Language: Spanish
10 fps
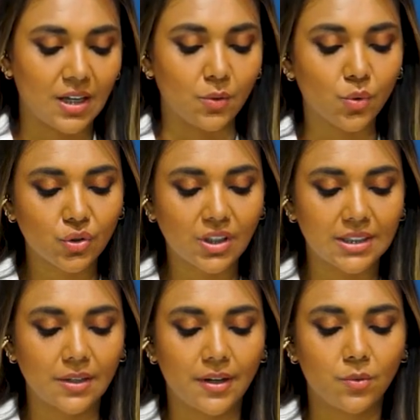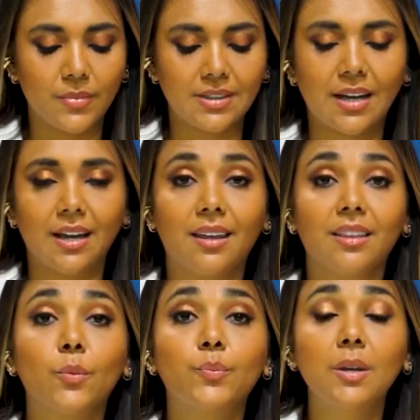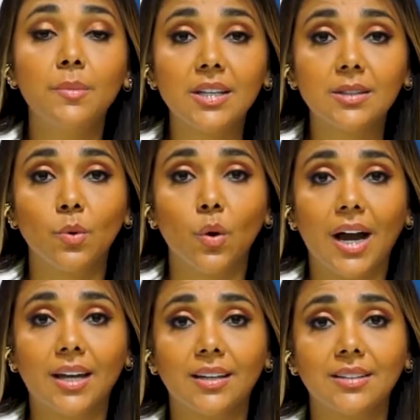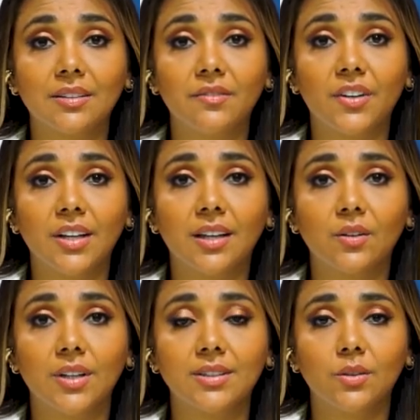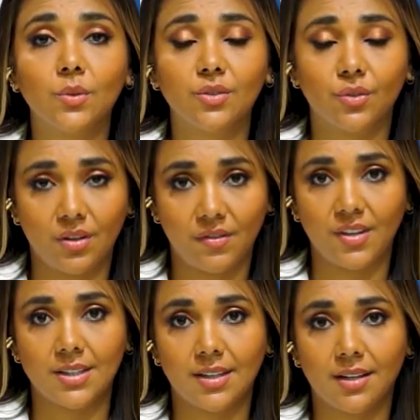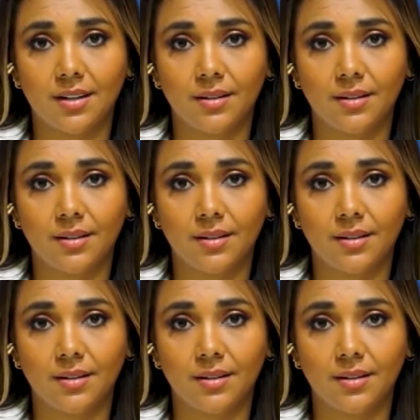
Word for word: y busca llevar un mensaje de optimismo a quienes se enfrentan a una situación difícil